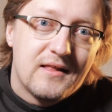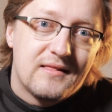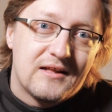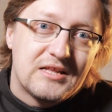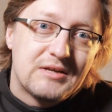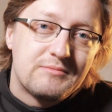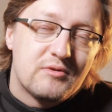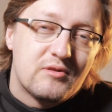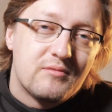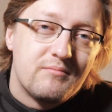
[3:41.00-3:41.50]

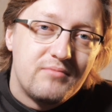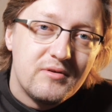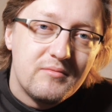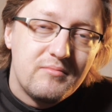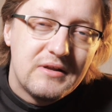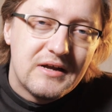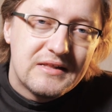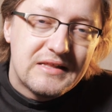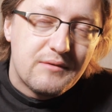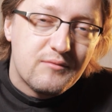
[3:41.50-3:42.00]
Natomiast
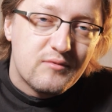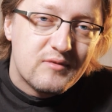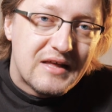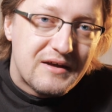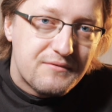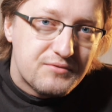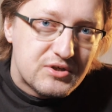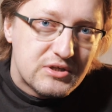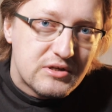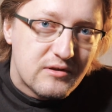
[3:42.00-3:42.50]
Biblia tam
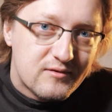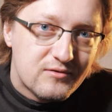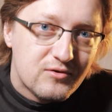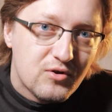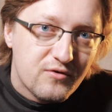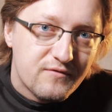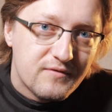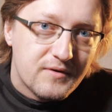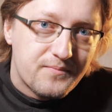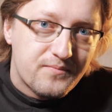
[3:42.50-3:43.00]
zawsze jest
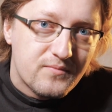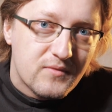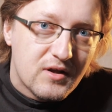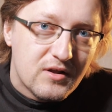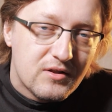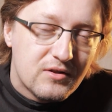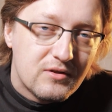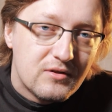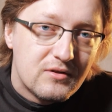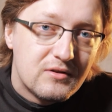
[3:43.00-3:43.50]
nowa.
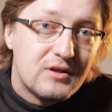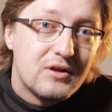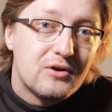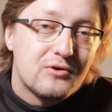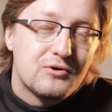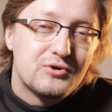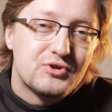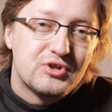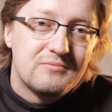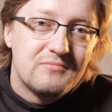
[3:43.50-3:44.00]

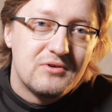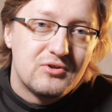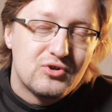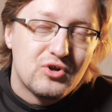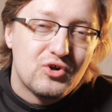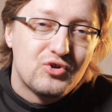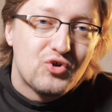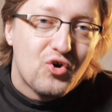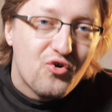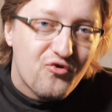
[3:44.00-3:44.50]
Tylko, żeby
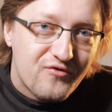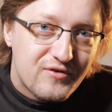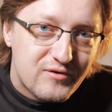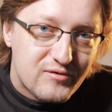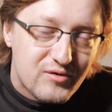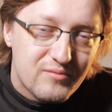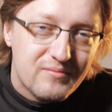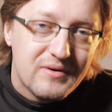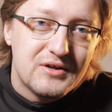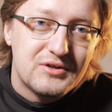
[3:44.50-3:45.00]
to nowe
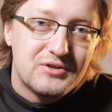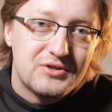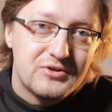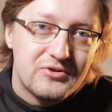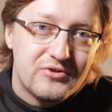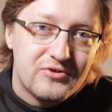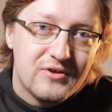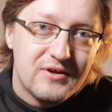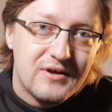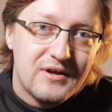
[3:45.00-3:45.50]

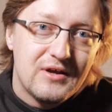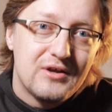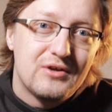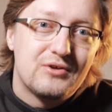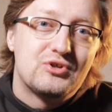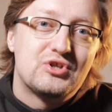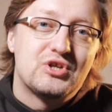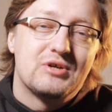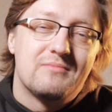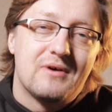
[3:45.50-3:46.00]
zobaczyć,
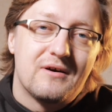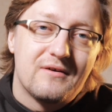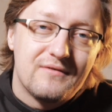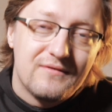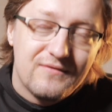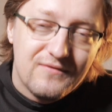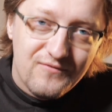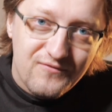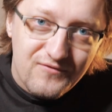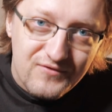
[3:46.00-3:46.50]
trzeba
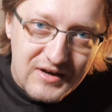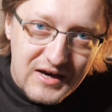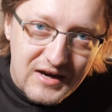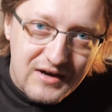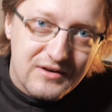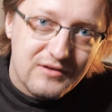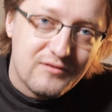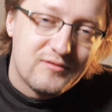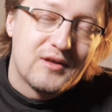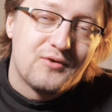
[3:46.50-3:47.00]

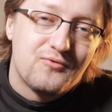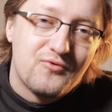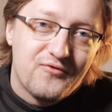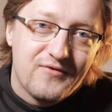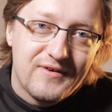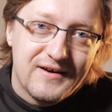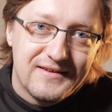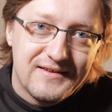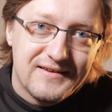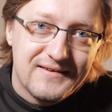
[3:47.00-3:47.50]
wiary i
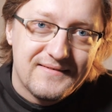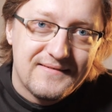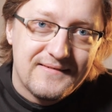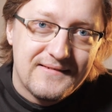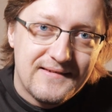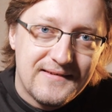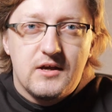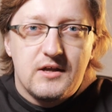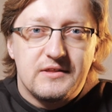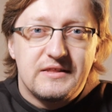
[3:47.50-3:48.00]
zaufania.
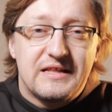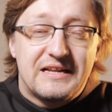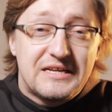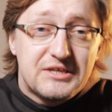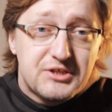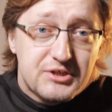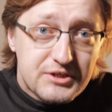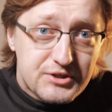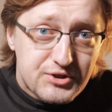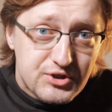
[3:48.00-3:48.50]

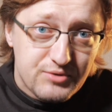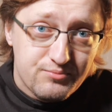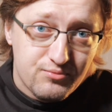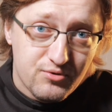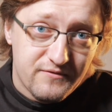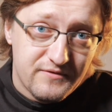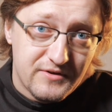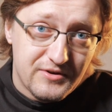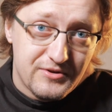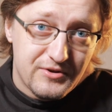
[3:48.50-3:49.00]
Należy jeszcze
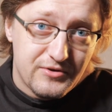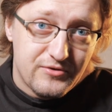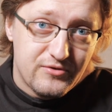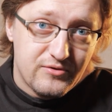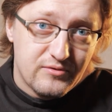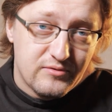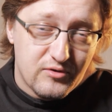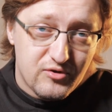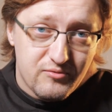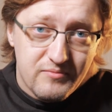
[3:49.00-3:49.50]

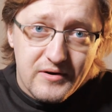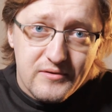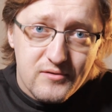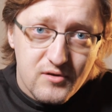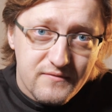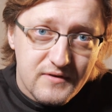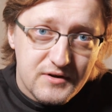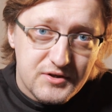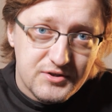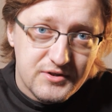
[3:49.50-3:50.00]
powiedzieć coś
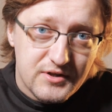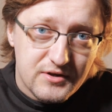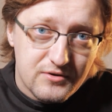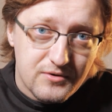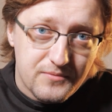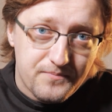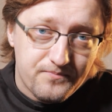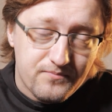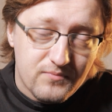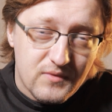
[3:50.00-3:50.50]
bardzo
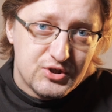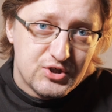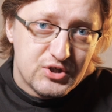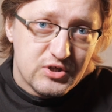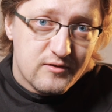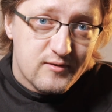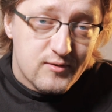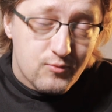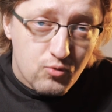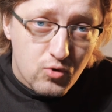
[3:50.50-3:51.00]
ważnego,
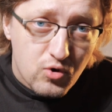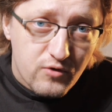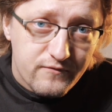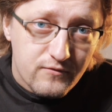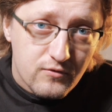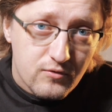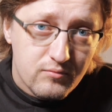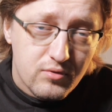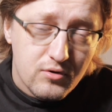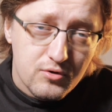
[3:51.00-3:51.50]
że
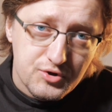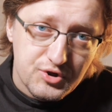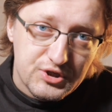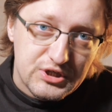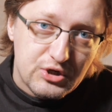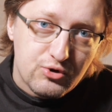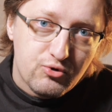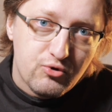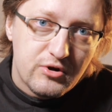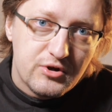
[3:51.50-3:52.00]
Słowo Boże,
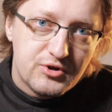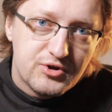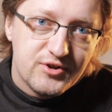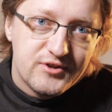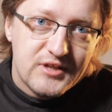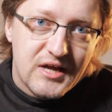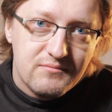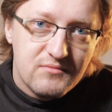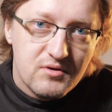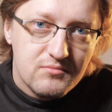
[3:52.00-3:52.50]
które
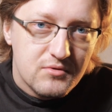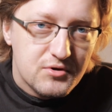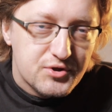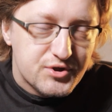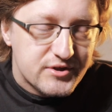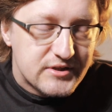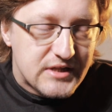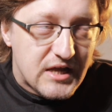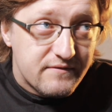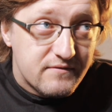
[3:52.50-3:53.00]
czytamy
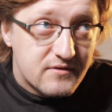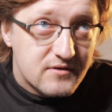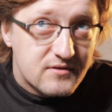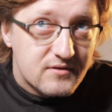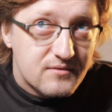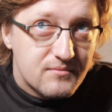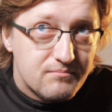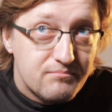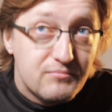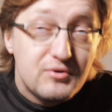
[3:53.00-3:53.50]
może
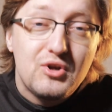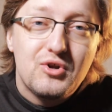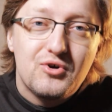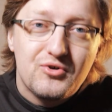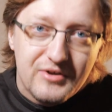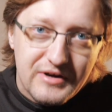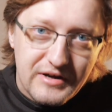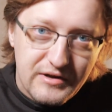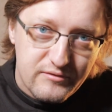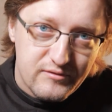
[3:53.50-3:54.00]
nawet
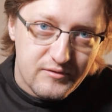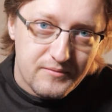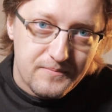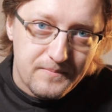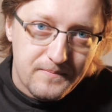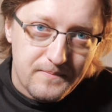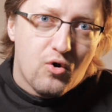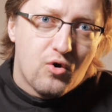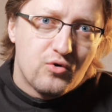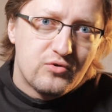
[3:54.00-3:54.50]
milion razy,
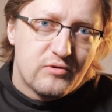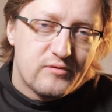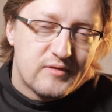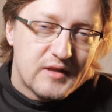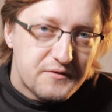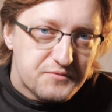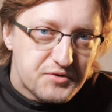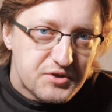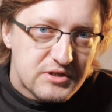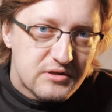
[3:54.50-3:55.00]
ono
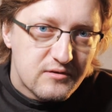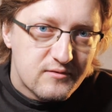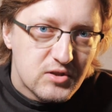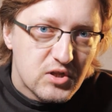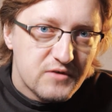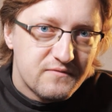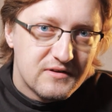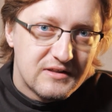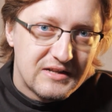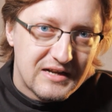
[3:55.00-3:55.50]
zawsze jest
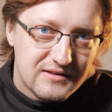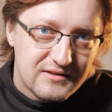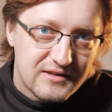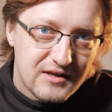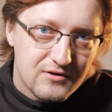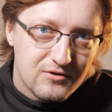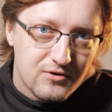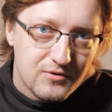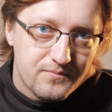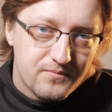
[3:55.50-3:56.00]
nowe
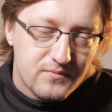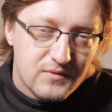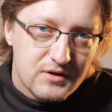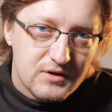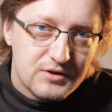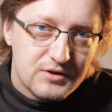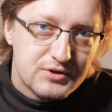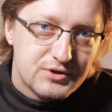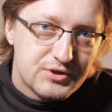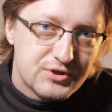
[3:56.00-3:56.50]
dlatego,
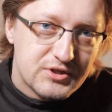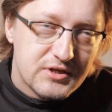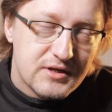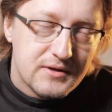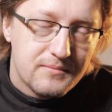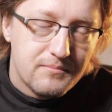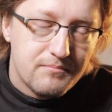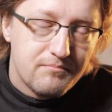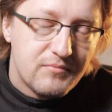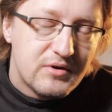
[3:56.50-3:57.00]

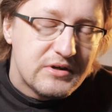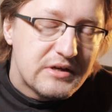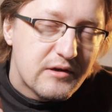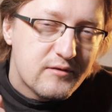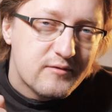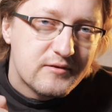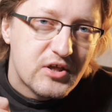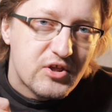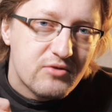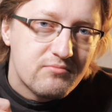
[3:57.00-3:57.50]
że my
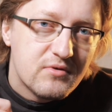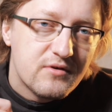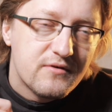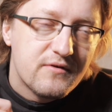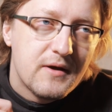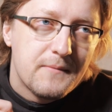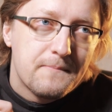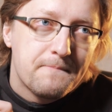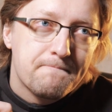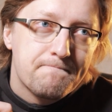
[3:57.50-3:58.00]
jesteśmy
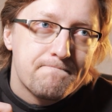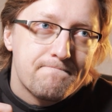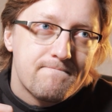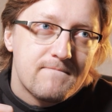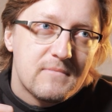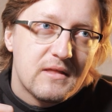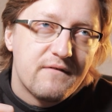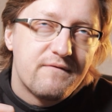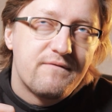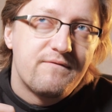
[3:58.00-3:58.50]

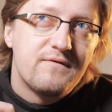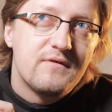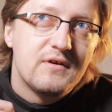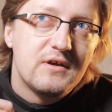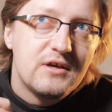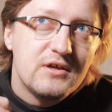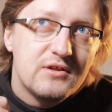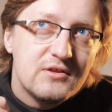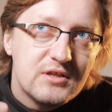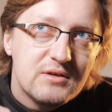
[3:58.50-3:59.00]
w
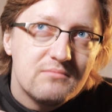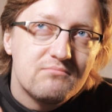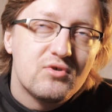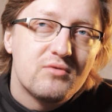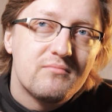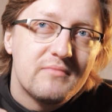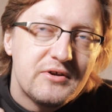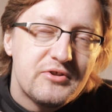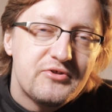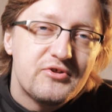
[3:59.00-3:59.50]
innym
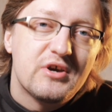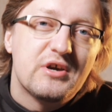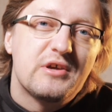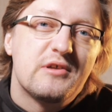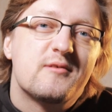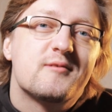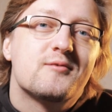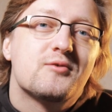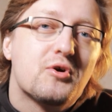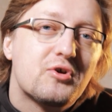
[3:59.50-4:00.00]
momencie
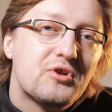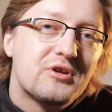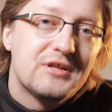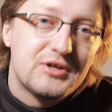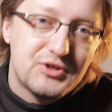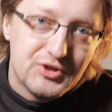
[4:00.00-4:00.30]
historii